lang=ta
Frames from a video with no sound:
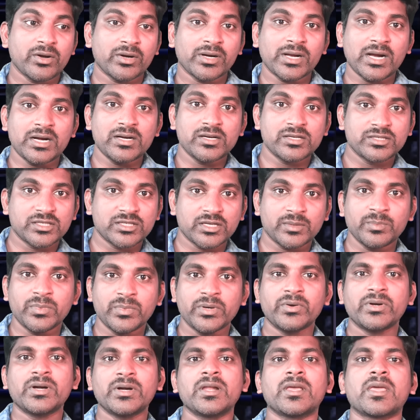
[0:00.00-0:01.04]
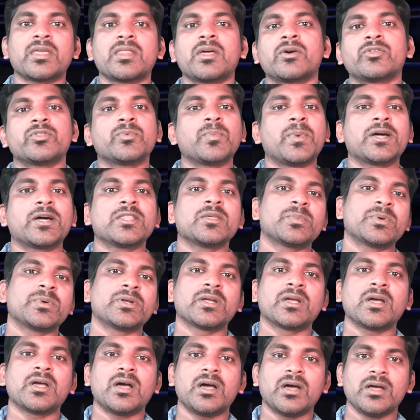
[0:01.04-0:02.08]
டொனால்டு ட்ரம்ப் அவர்களுக்கு ஏதாவது பாதிப்பு
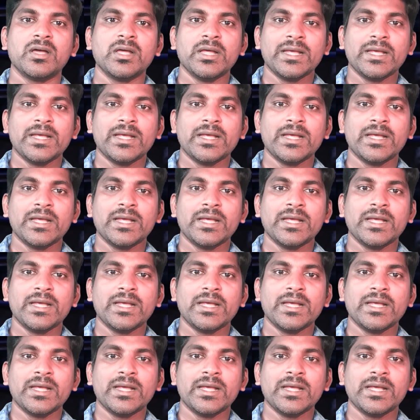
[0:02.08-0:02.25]
இருக்கா